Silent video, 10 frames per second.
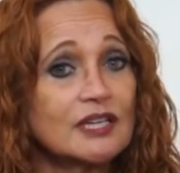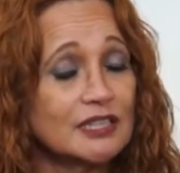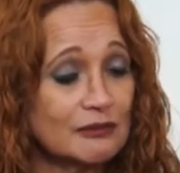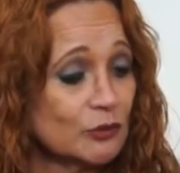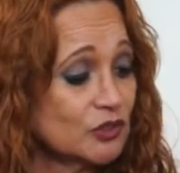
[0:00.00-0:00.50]

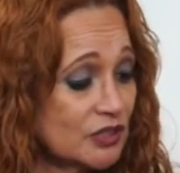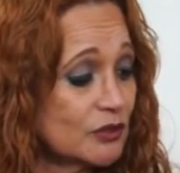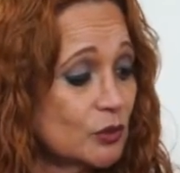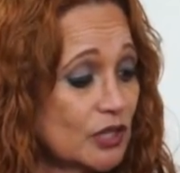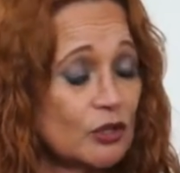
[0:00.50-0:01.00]
debemos
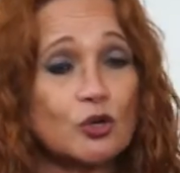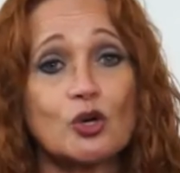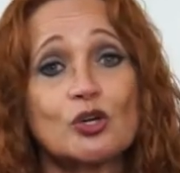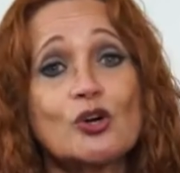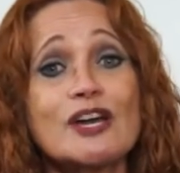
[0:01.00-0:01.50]
tener cuidado
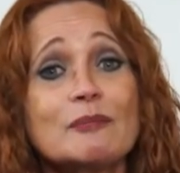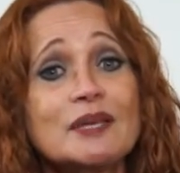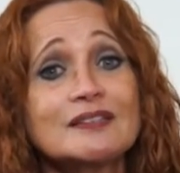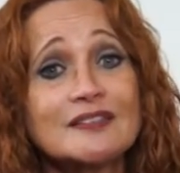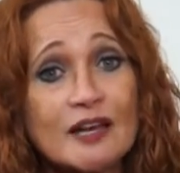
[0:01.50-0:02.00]
con lo que
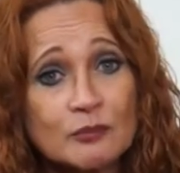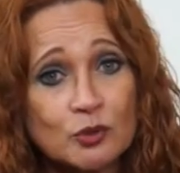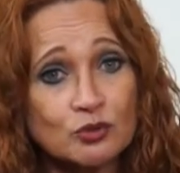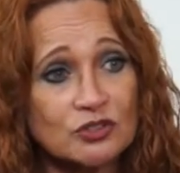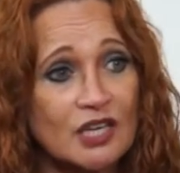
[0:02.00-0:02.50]

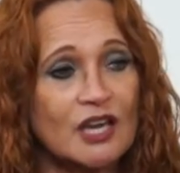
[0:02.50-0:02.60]
pensamos,